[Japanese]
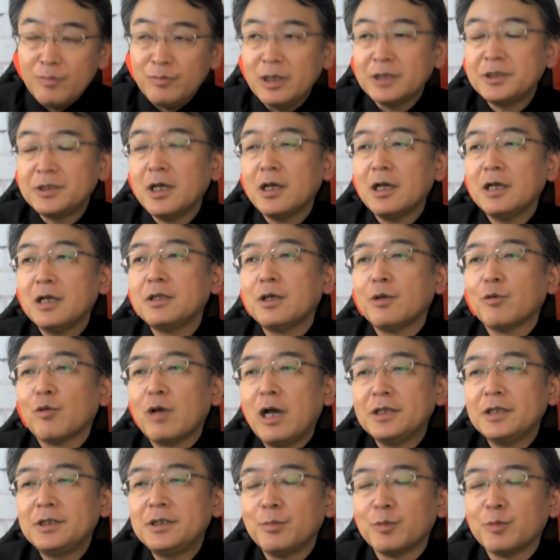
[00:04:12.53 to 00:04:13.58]
皆さん方の
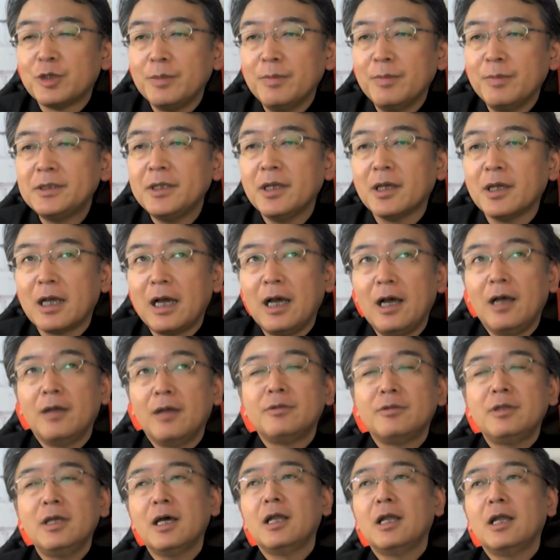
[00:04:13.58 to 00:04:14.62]
会社も来ませんか
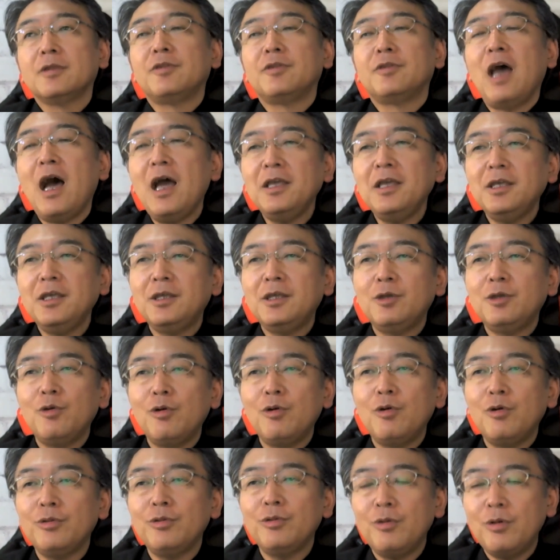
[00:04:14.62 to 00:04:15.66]
だから代
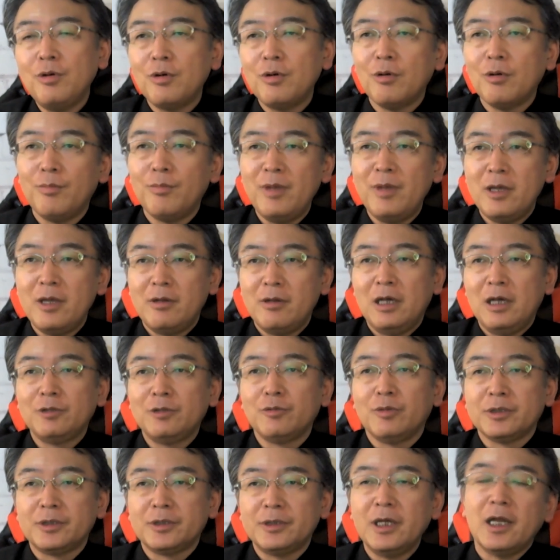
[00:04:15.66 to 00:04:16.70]
表の
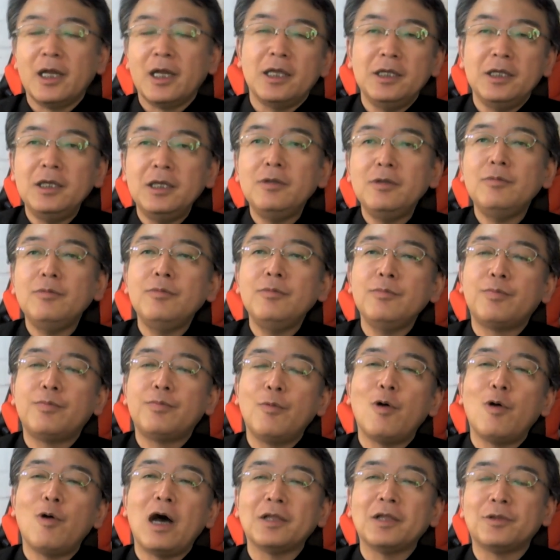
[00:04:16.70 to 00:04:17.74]
メールアドレス、だから
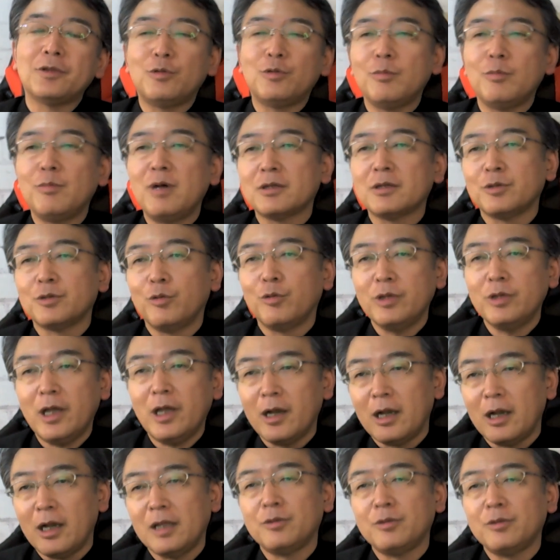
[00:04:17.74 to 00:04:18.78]
info アットマークほ
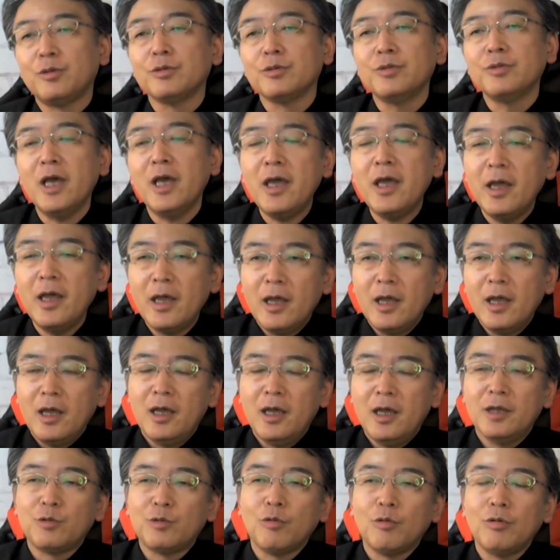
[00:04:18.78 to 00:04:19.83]
にゃららっていうね、
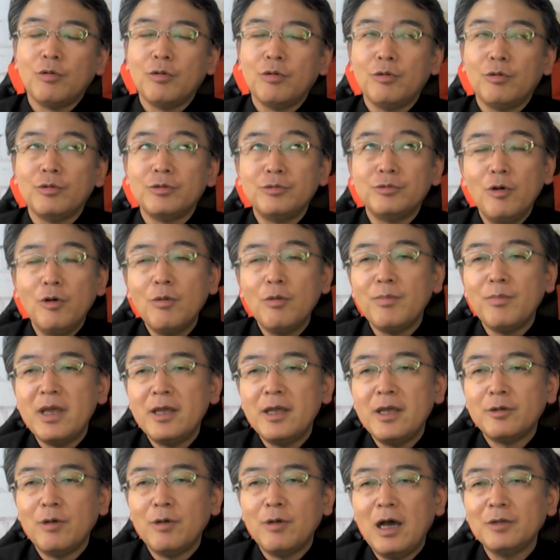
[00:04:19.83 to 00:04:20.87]
えところの
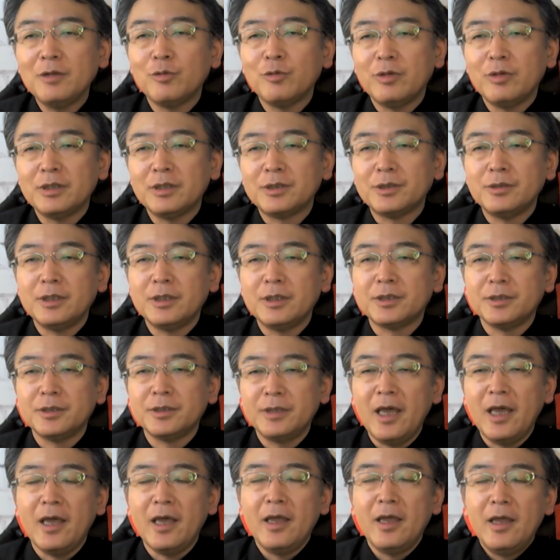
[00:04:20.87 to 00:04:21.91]
メールアドレスにです
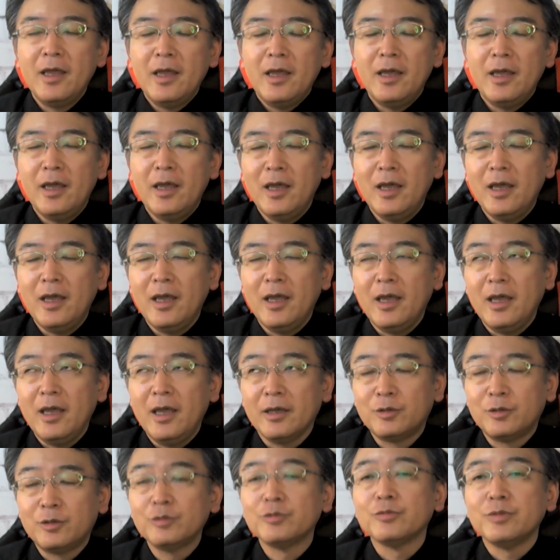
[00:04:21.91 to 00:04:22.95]
ね、
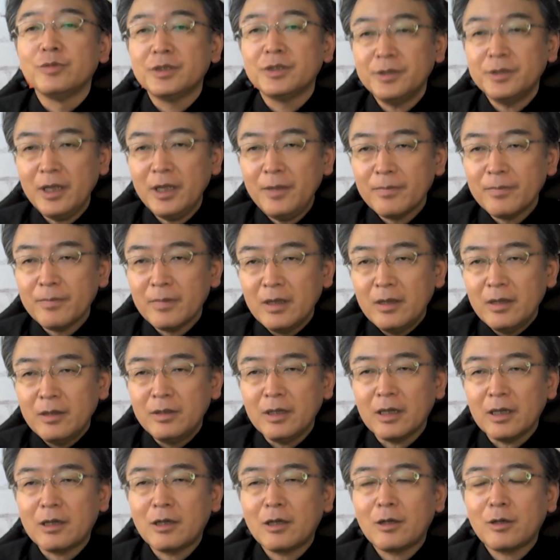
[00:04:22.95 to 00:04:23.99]
えー、来るんですね。
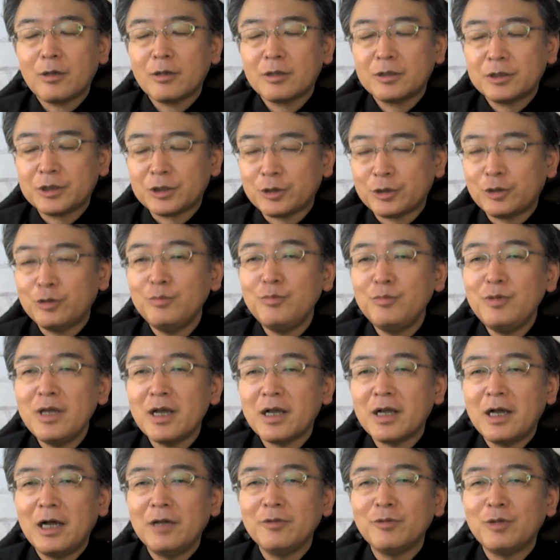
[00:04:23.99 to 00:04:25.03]
で仕組み
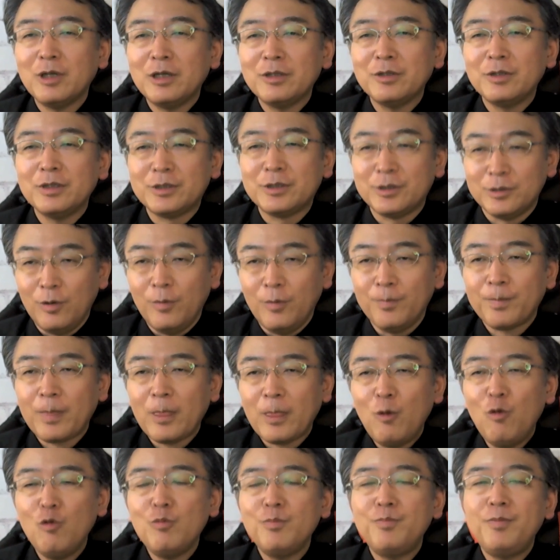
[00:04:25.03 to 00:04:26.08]
は簡単ですよ。
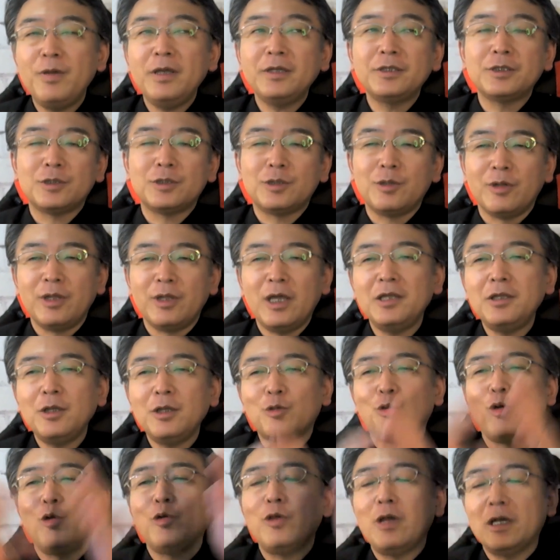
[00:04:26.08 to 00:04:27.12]
ホームページっていうのは大
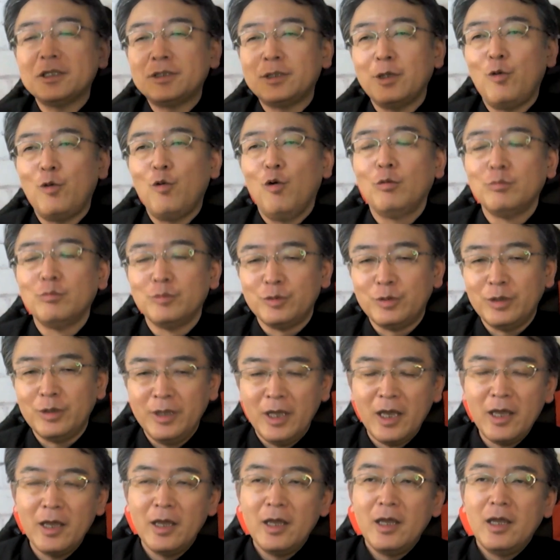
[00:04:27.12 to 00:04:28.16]
体問い合わせフォームって
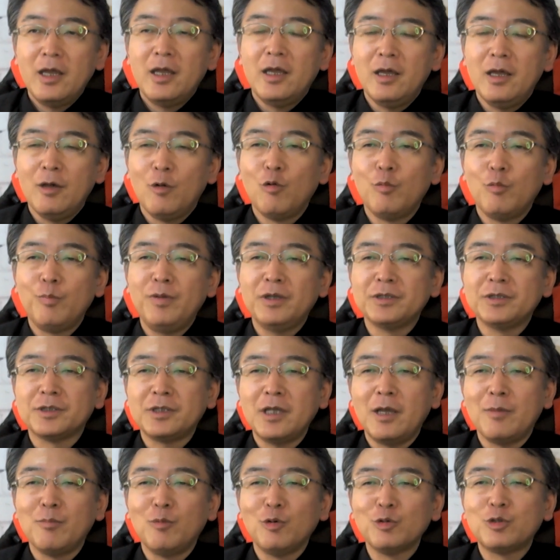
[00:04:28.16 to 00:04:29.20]
ね、えー、ホームページ
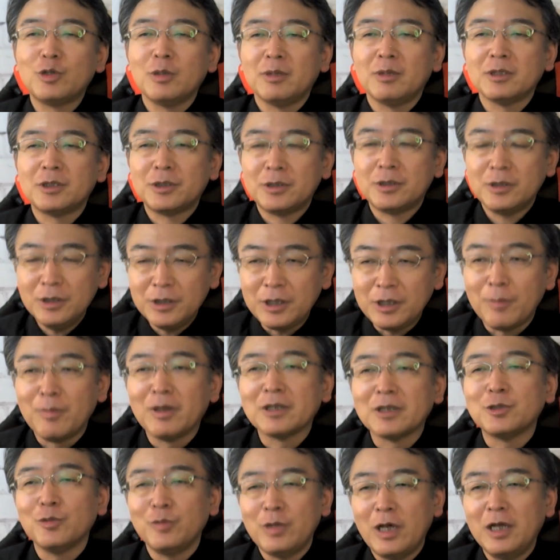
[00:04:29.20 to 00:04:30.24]
さえ持ってればついて
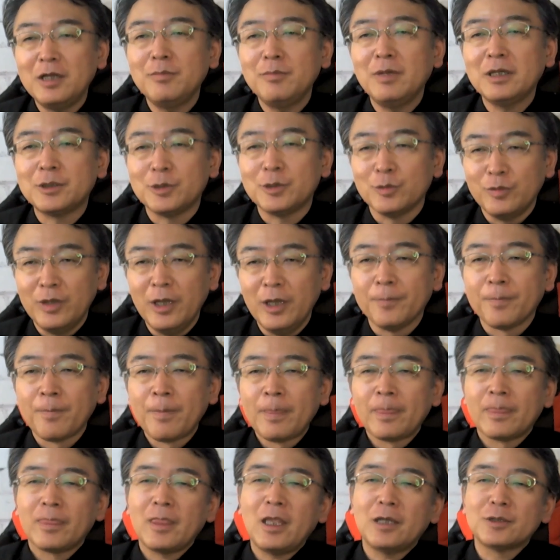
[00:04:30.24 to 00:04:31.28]
ますよね、ありますよね。
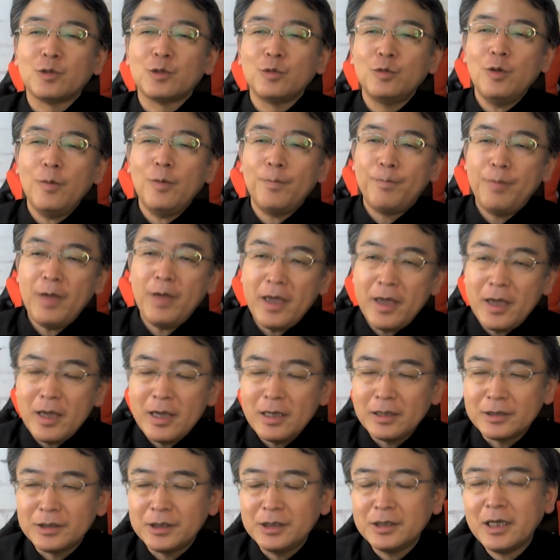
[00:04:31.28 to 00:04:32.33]
で、その
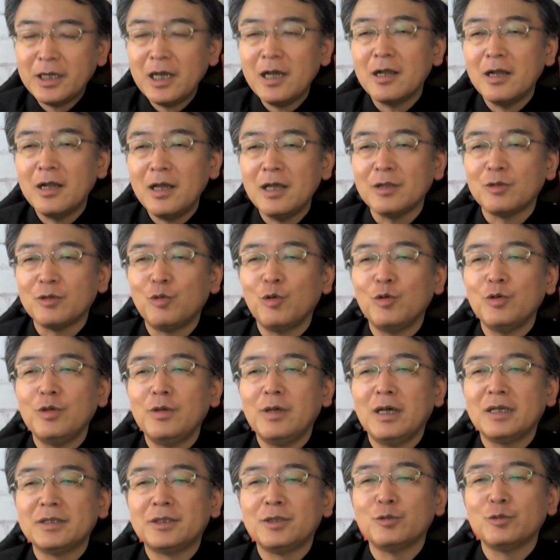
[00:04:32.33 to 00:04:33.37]
ページから問
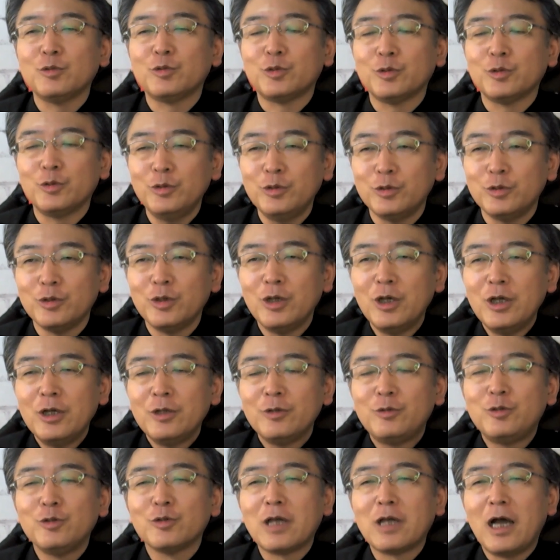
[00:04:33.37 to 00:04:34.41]
い合わせをす
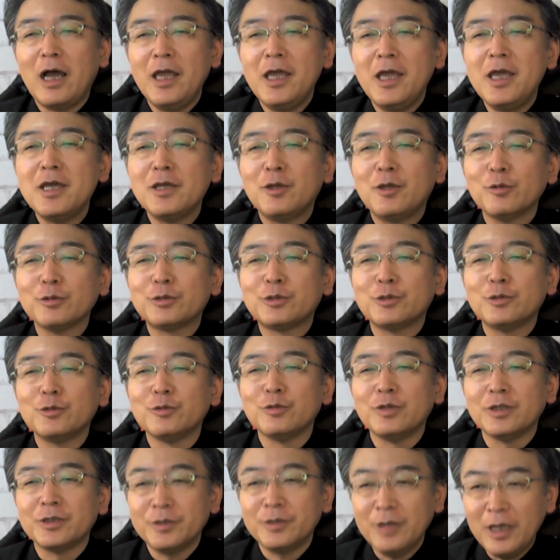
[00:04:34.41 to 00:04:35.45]
るっていうか営業する
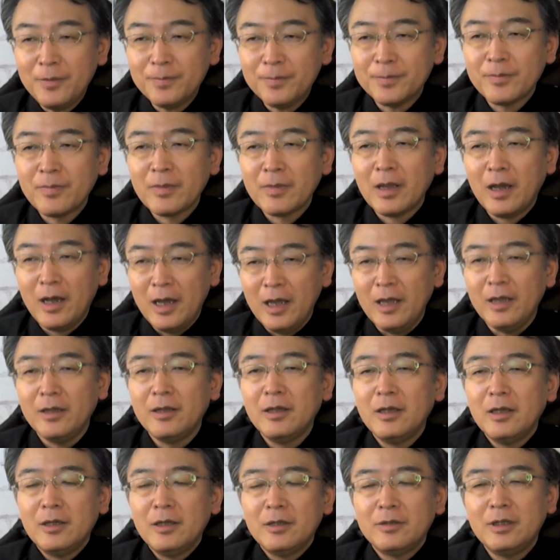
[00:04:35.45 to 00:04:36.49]
んですね。はい。
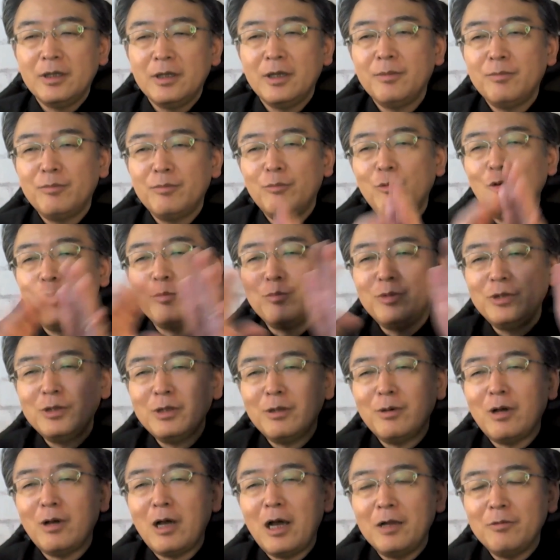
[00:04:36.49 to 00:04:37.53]
で、もうみん
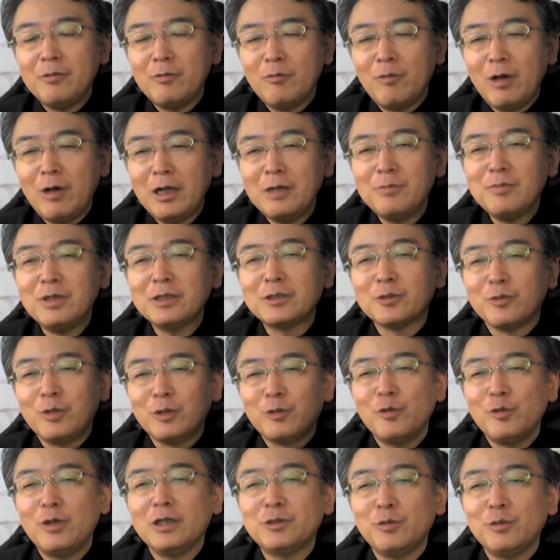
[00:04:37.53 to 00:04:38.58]
なあかりますよ
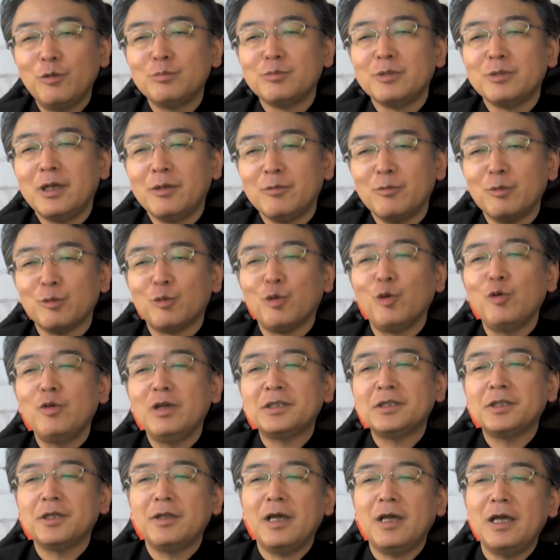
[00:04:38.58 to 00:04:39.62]
ね。問い合わせホームにあの問い
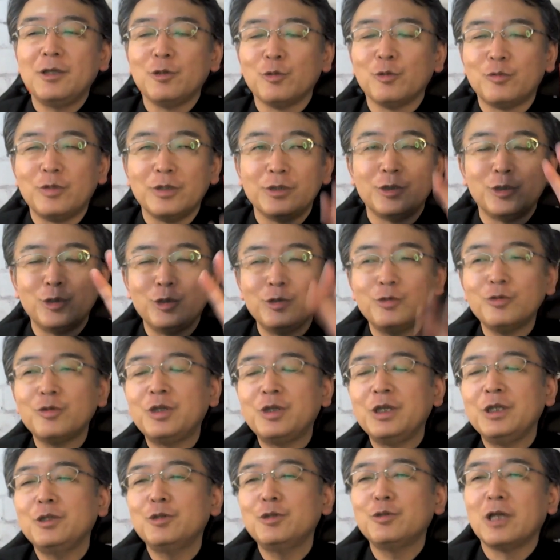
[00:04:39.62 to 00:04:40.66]
合わせ内容って自由
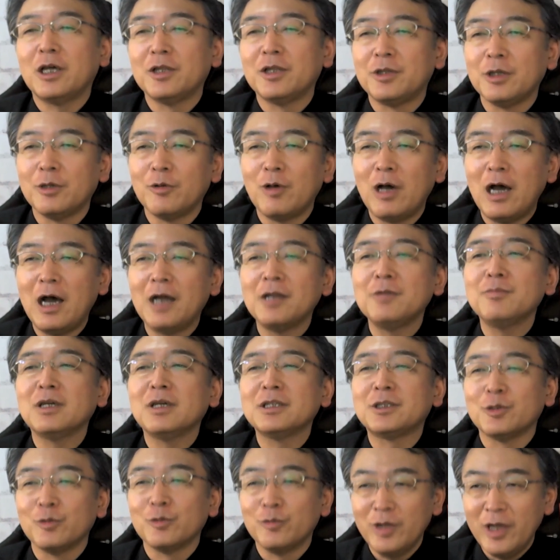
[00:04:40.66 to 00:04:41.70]
記入欄っていうのはあり
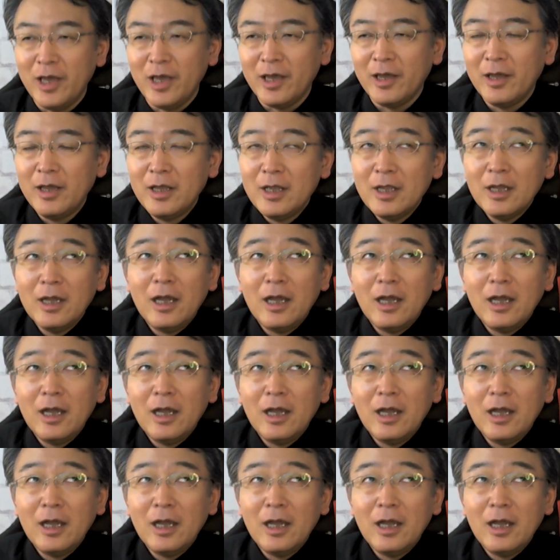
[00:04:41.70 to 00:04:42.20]
ますよね。